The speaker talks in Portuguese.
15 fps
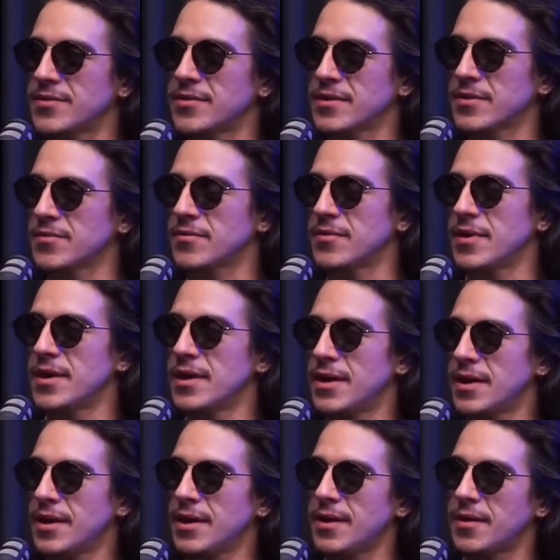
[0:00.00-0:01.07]
Então,
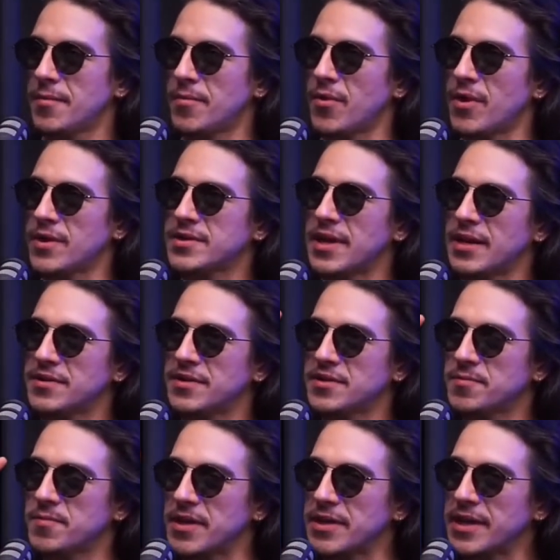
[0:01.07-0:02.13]
porra, você às vezes
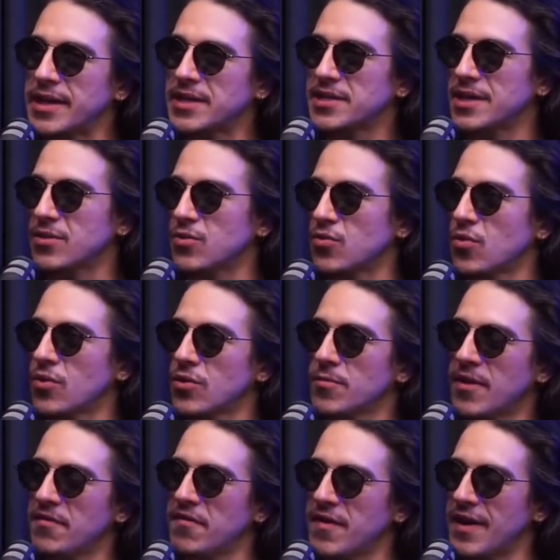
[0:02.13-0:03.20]
planeja toda
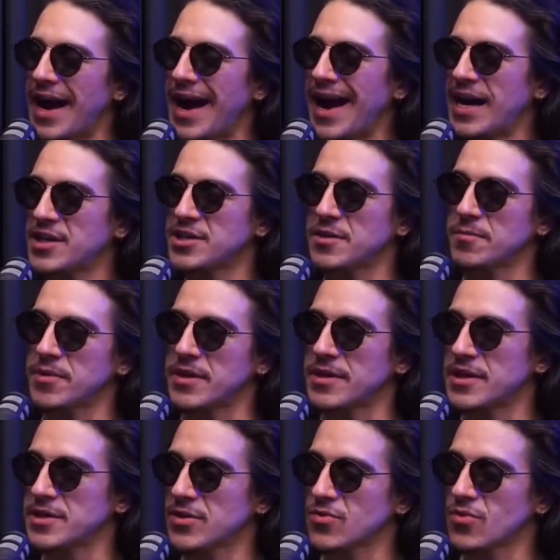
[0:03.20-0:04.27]
uma viagem,
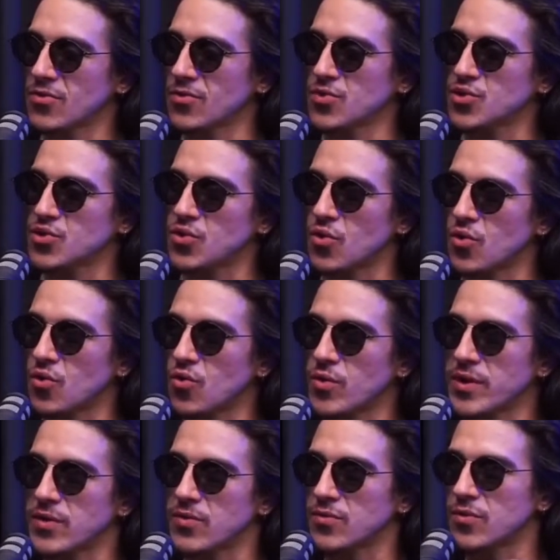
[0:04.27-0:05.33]
planeja todo um show e
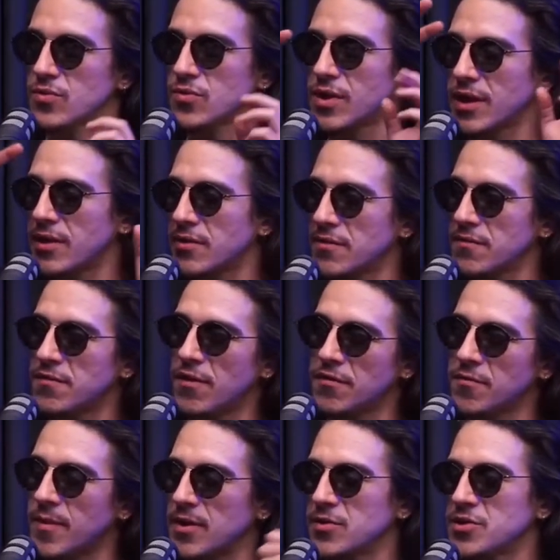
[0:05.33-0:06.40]
tudo, tudo aquilo envolve
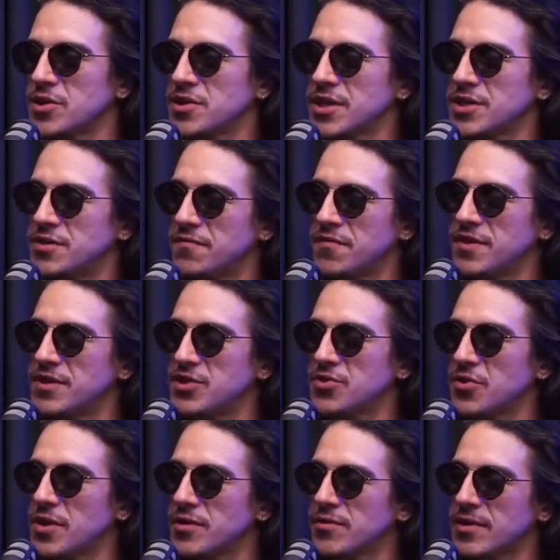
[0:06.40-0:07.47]
uma logística de
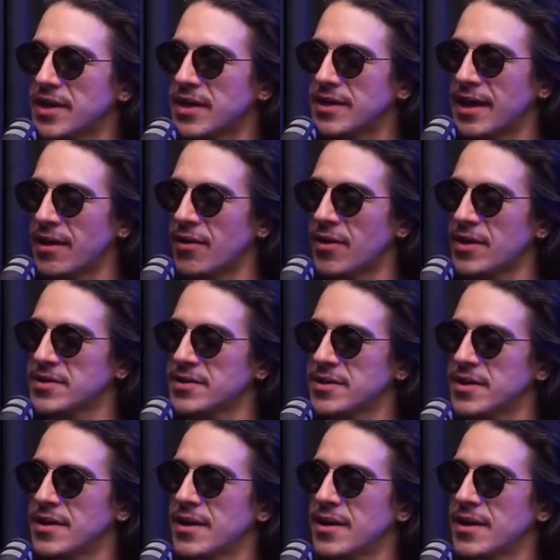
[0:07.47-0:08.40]
28, 30 horas